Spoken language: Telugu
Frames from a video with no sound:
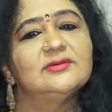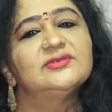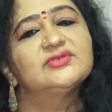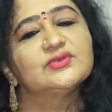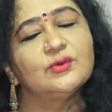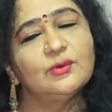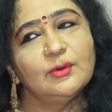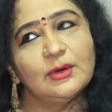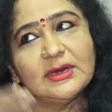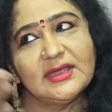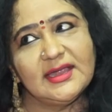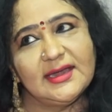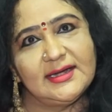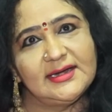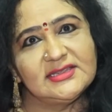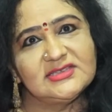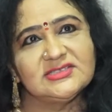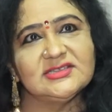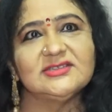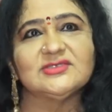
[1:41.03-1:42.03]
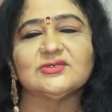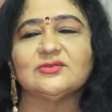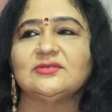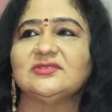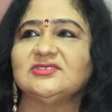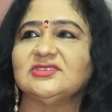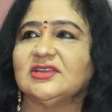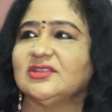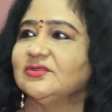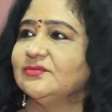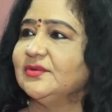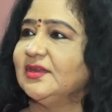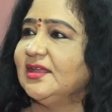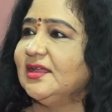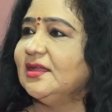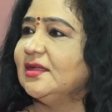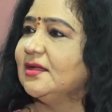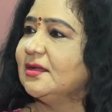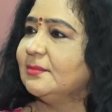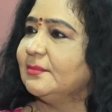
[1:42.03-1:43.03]
స్కూల్కి వెళ్ళి చేసుకుని చదువునే
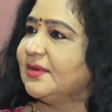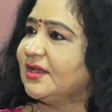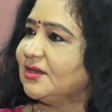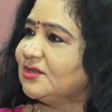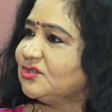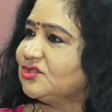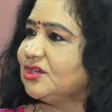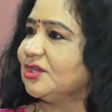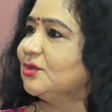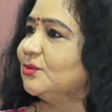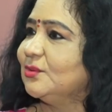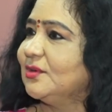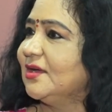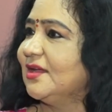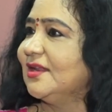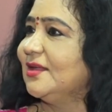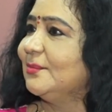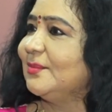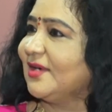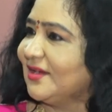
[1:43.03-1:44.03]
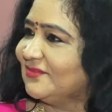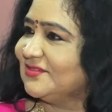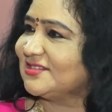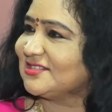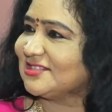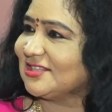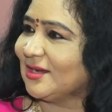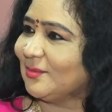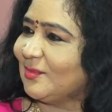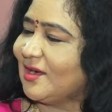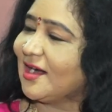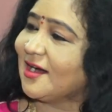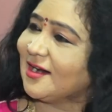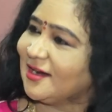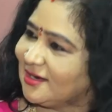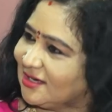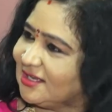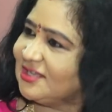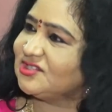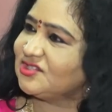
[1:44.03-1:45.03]
మనం చదువుగానే భావిస్తాం అక్కడ
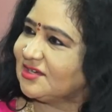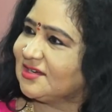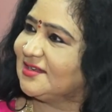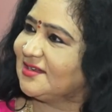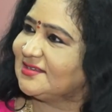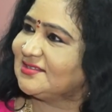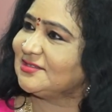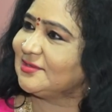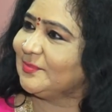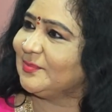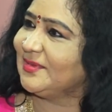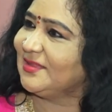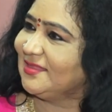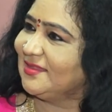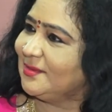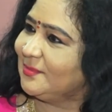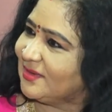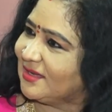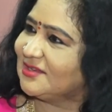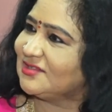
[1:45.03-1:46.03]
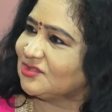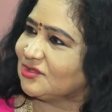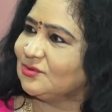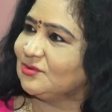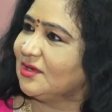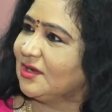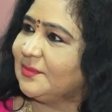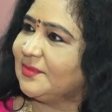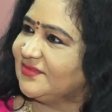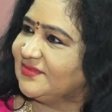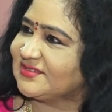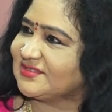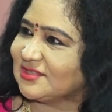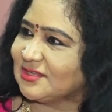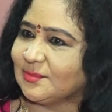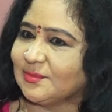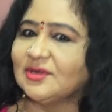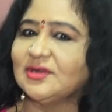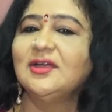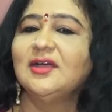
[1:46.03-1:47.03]
టీచర్ గారు చెప్పిందే మనం చదువుగా
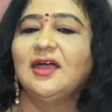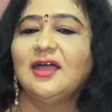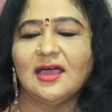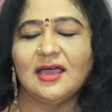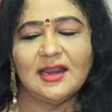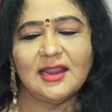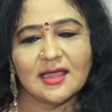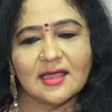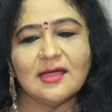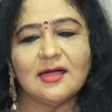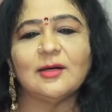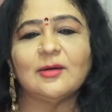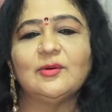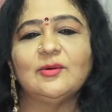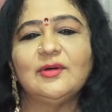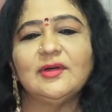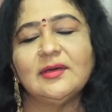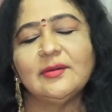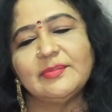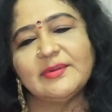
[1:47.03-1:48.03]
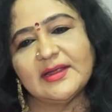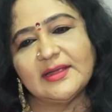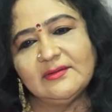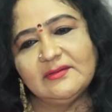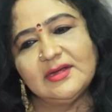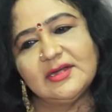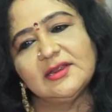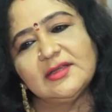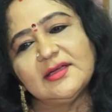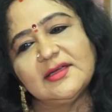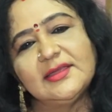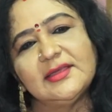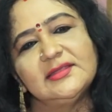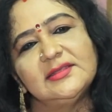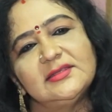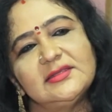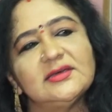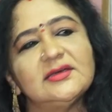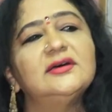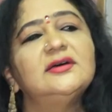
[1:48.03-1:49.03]
భావిస్తాం అలా కాకుండా ప్రైవేట్గా
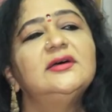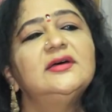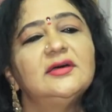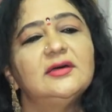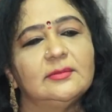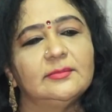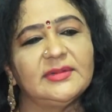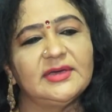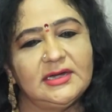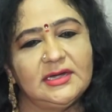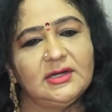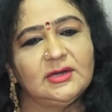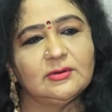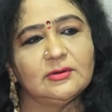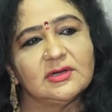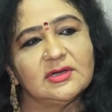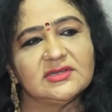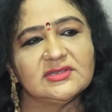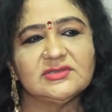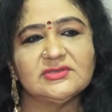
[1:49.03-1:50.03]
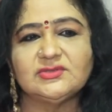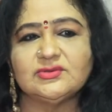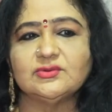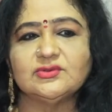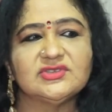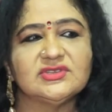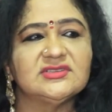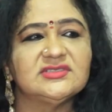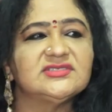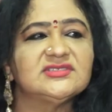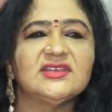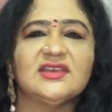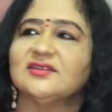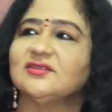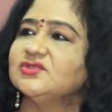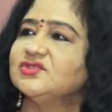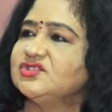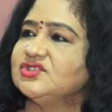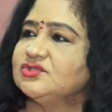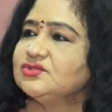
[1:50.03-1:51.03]
ఎంత మన ఇంటికి ఒక ట్యూషన్ సార్
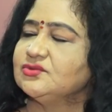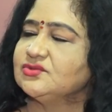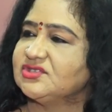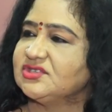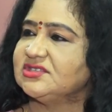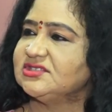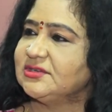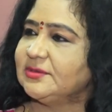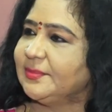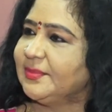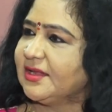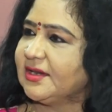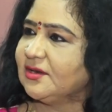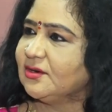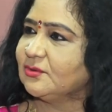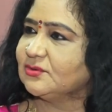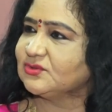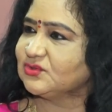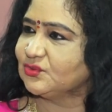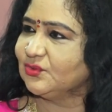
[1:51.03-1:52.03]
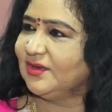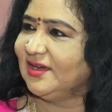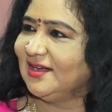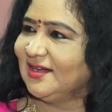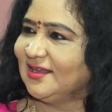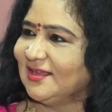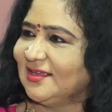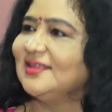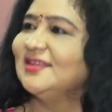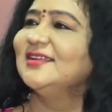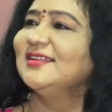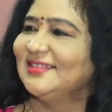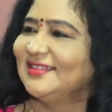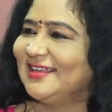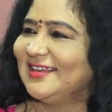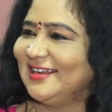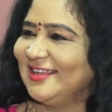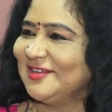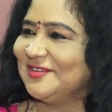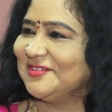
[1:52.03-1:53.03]
వచ్చి ట్యూషన్ చెప్పారనుకో స్టూడెంట్కి
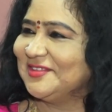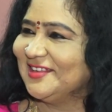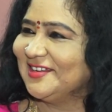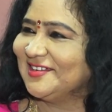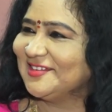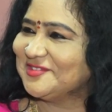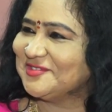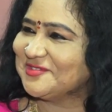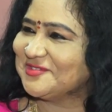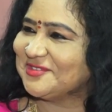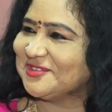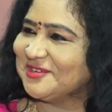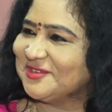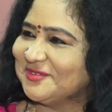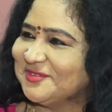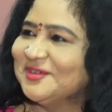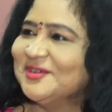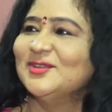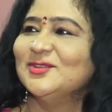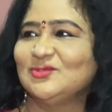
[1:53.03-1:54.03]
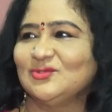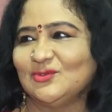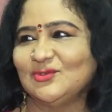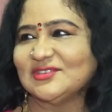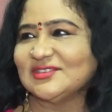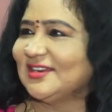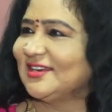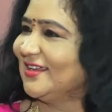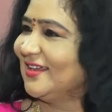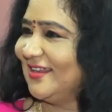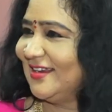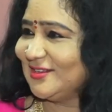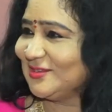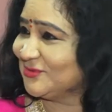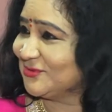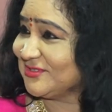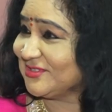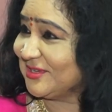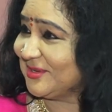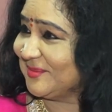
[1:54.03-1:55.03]
దాన్ని ఏ విధంగా చూస్తాం ట్యూషన్గానే
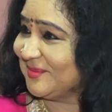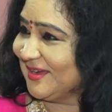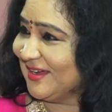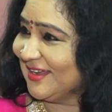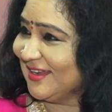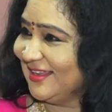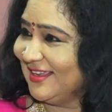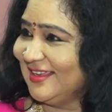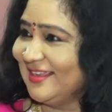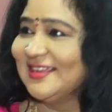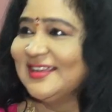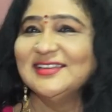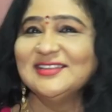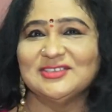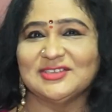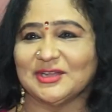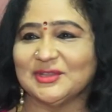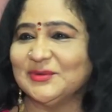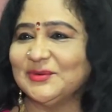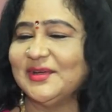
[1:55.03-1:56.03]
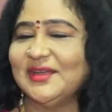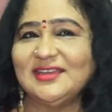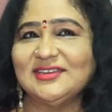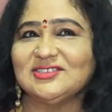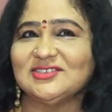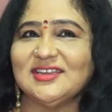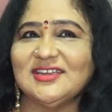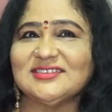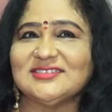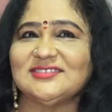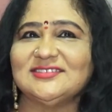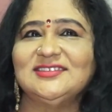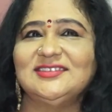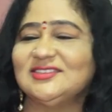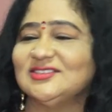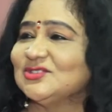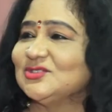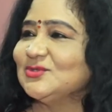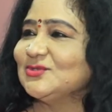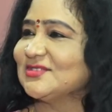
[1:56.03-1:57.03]
చూస్తాం కానీ చదువు ఎడ్యుకేషన్
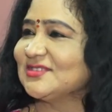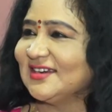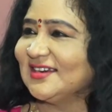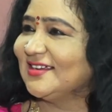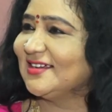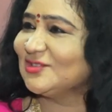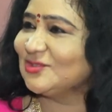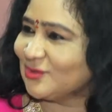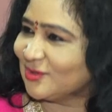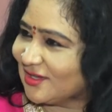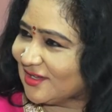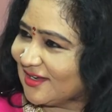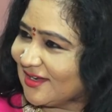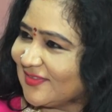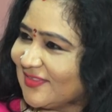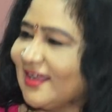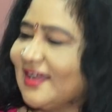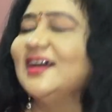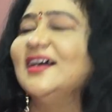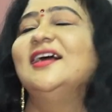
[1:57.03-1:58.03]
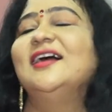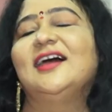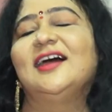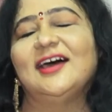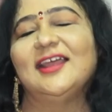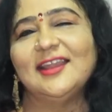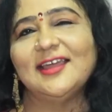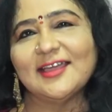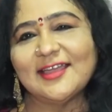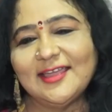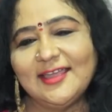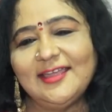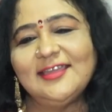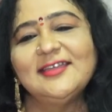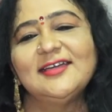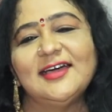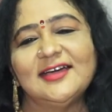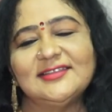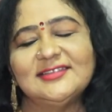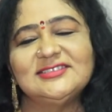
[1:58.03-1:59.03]
ఇన్స్టిట్యూషన్గా చూడం కదా అలాగే
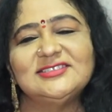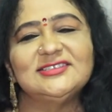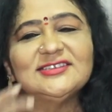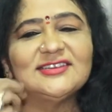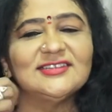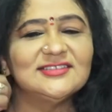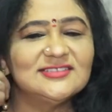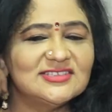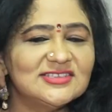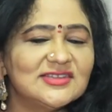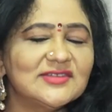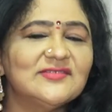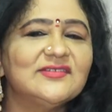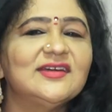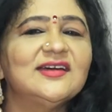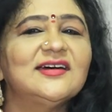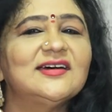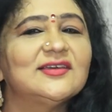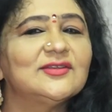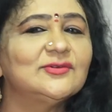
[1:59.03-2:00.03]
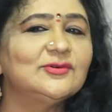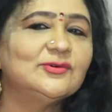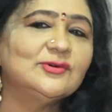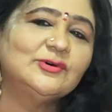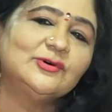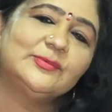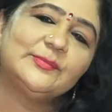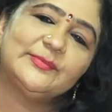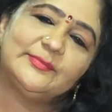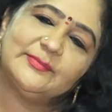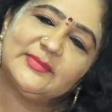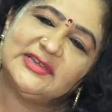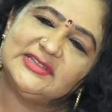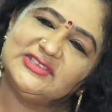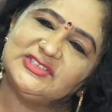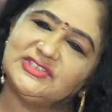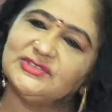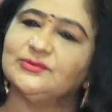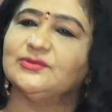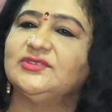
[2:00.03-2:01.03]
అది చిరంజీవి గారు
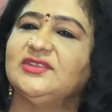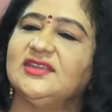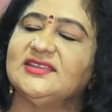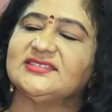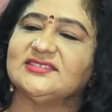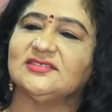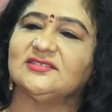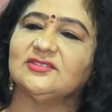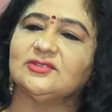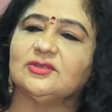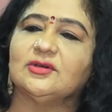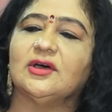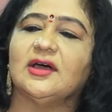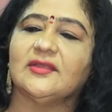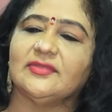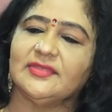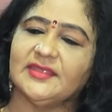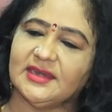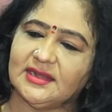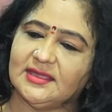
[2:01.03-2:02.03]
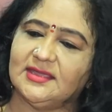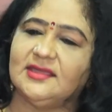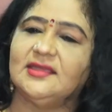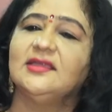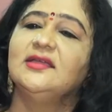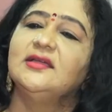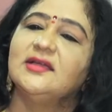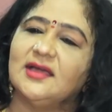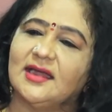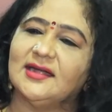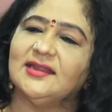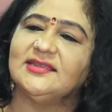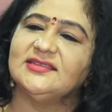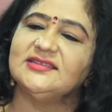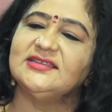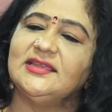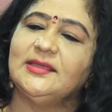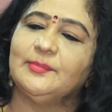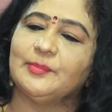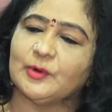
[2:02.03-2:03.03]
మంచి ఉద్దేశంతో అందరికీ అంటే
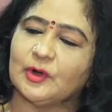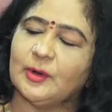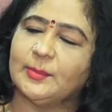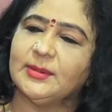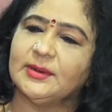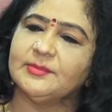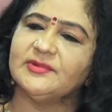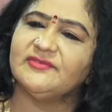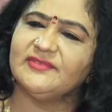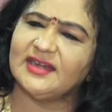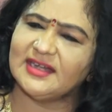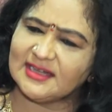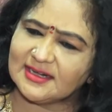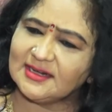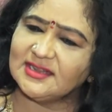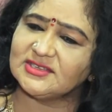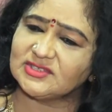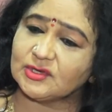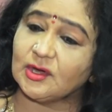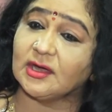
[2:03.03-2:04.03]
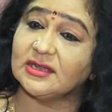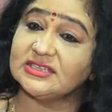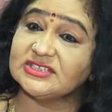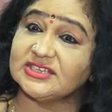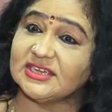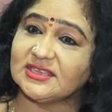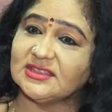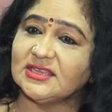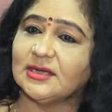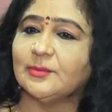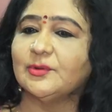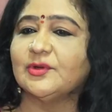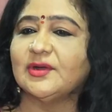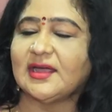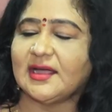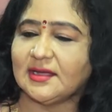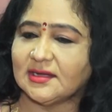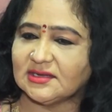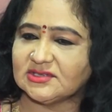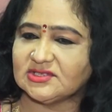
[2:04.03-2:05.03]
ఈ ప్రాబ్లంని వెంటనే సాల్వ్ చేద్దాము
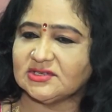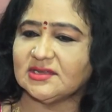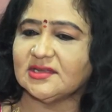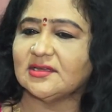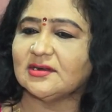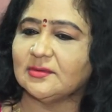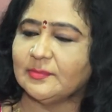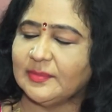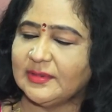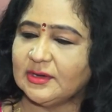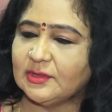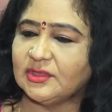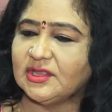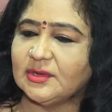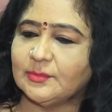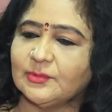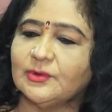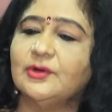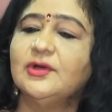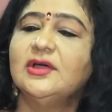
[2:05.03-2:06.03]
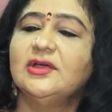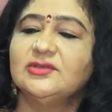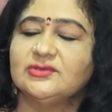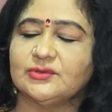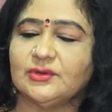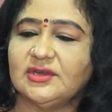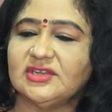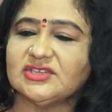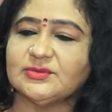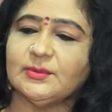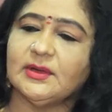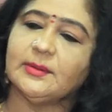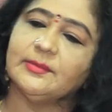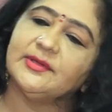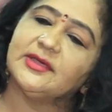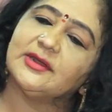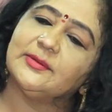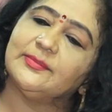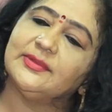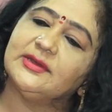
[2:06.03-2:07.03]
నాగార్జున గారిని పిలుద్దాము సురేష్ బాబు
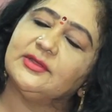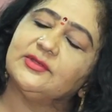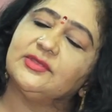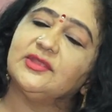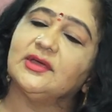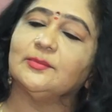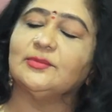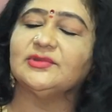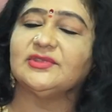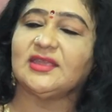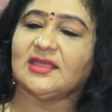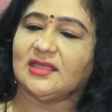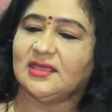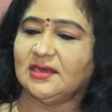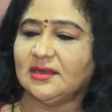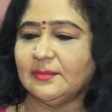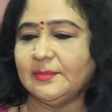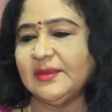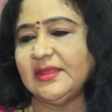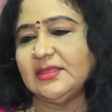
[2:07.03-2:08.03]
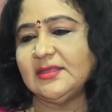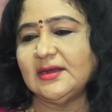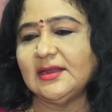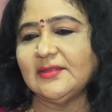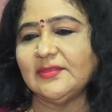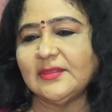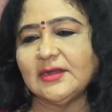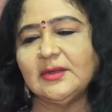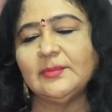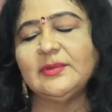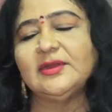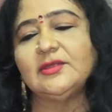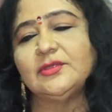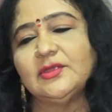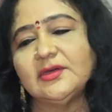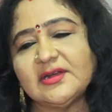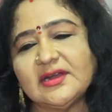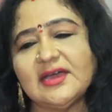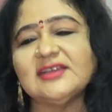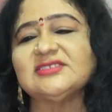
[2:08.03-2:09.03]
గారిని పిలుద్దాము తక్కిన పెద్దలందరినీ
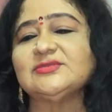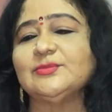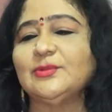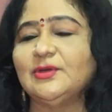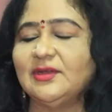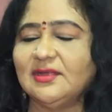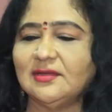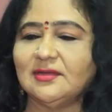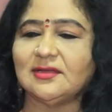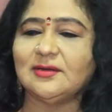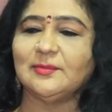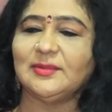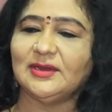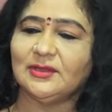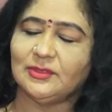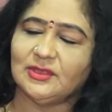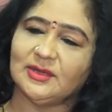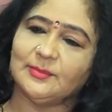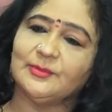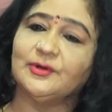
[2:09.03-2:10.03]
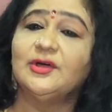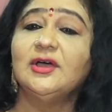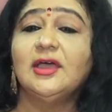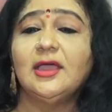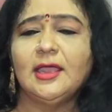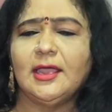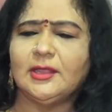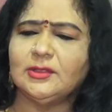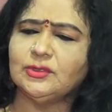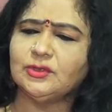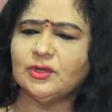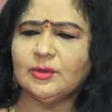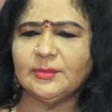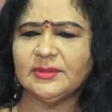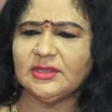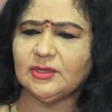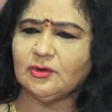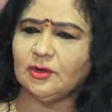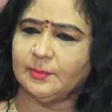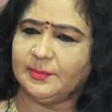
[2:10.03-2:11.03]
పిలుద్దాం రాజమౌళి గారిని పిలుద్దాము
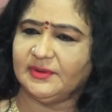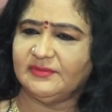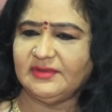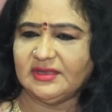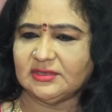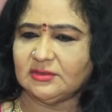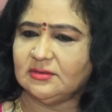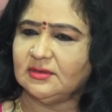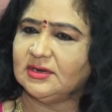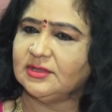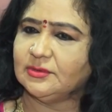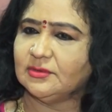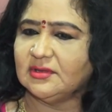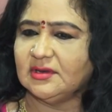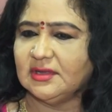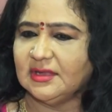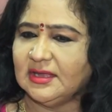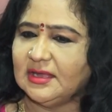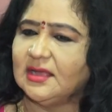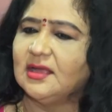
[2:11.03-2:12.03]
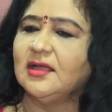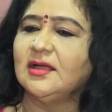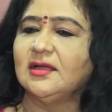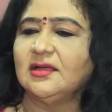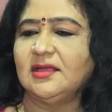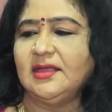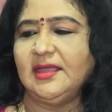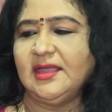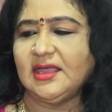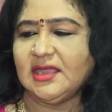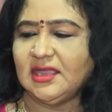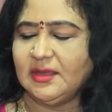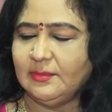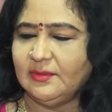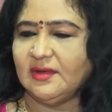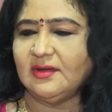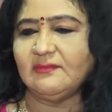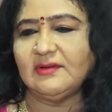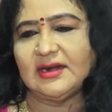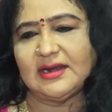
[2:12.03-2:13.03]
ఎంతోమంది గొప్ప వ్యక్తులతోని ఏకీ
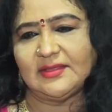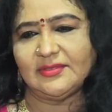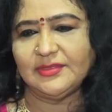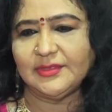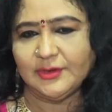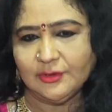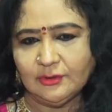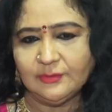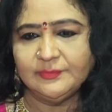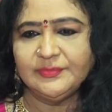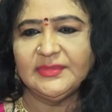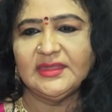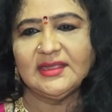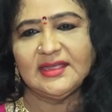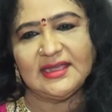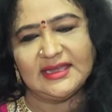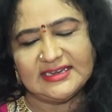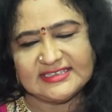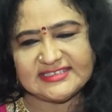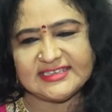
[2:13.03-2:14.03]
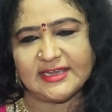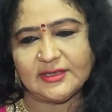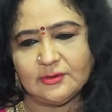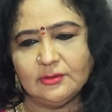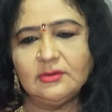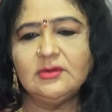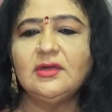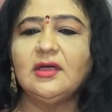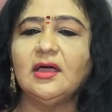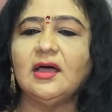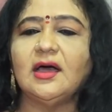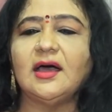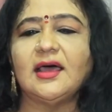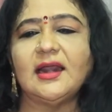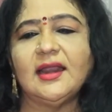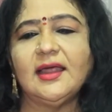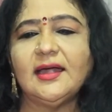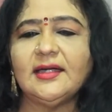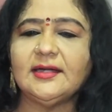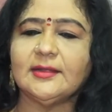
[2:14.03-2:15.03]
వాళ్ళందరూ కలిశారు
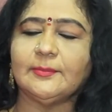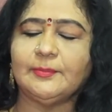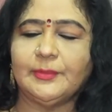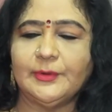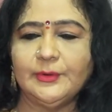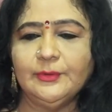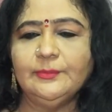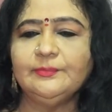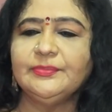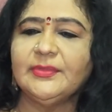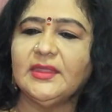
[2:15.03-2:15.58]
అలాంటప్పుడు